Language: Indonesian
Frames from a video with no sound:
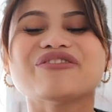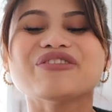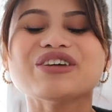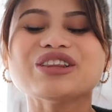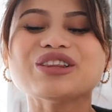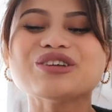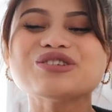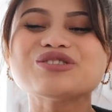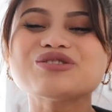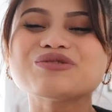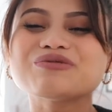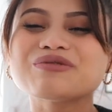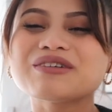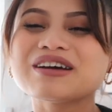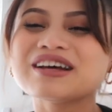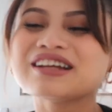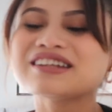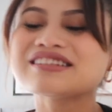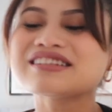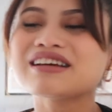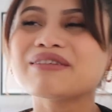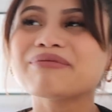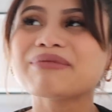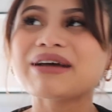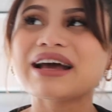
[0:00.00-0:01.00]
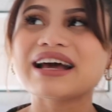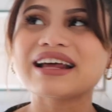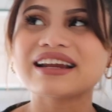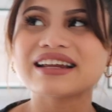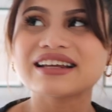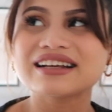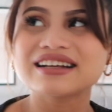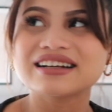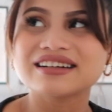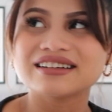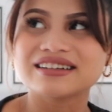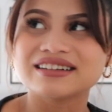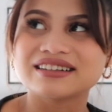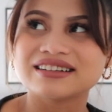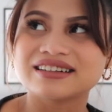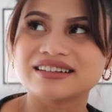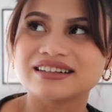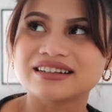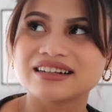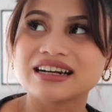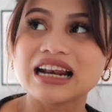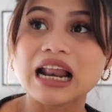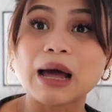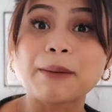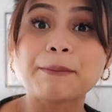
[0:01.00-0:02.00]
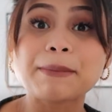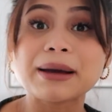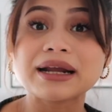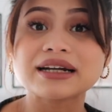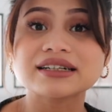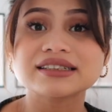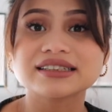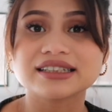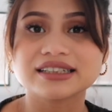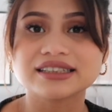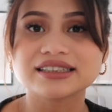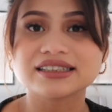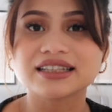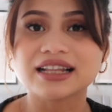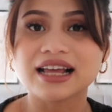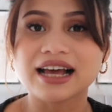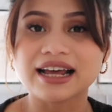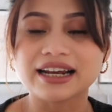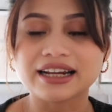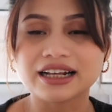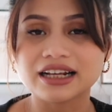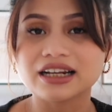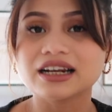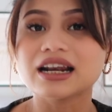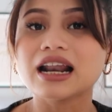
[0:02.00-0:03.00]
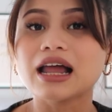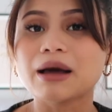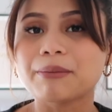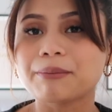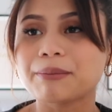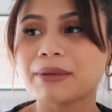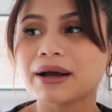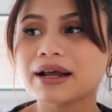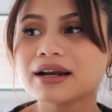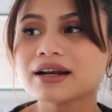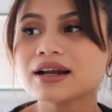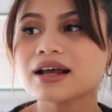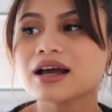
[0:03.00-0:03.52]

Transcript: tapi itu cuman sampai hari ke-8 sih setelah hari ke-8